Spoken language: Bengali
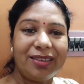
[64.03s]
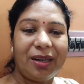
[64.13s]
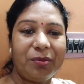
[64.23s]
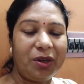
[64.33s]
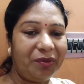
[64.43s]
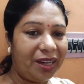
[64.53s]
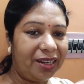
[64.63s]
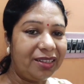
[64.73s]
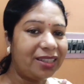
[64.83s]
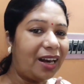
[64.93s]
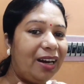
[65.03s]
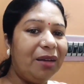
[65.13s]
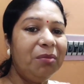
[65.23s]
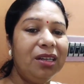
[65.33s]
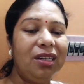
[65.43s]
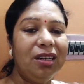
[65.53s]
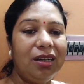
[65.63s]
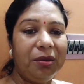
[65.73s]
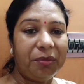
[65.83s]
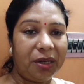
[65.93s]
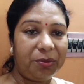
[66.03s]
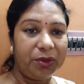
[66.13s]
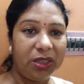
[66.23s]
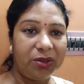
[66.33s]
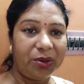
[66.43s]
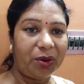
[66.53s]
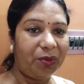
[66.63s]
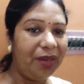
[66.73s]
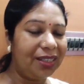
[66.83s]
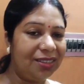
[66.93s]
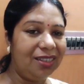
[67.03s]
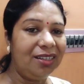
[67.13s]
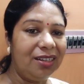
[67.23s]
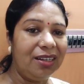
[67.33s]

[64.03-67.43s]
যাচ্ছিলাম বলে ফ্যানটা চালালাম মানে প্রচণ্ড গরম লাগছে